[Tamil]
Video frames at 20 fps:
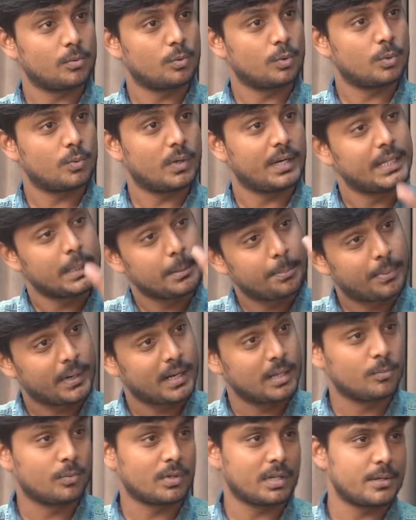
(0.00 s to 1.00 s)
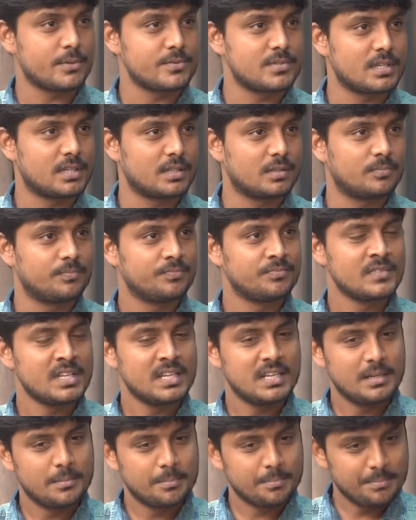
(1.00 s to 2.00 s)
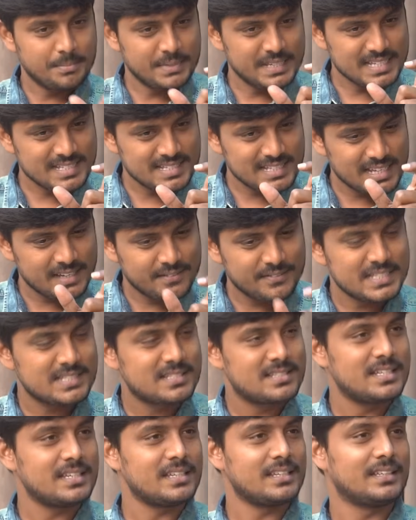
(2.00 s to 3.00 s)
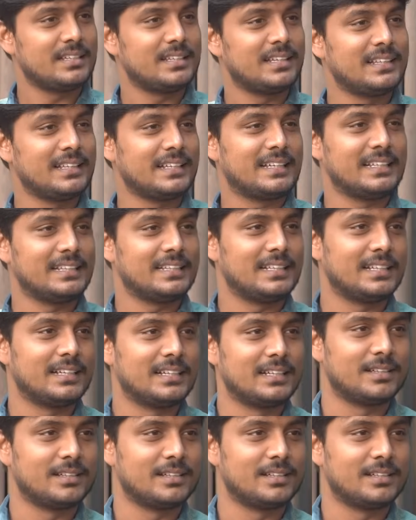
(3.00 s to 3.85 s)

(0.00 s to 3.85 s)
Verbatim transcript: ஒரு வாட்டிக்கு பல முறை யோசிக்கணும் மீசையை வச்சு எதுக்கு இந்த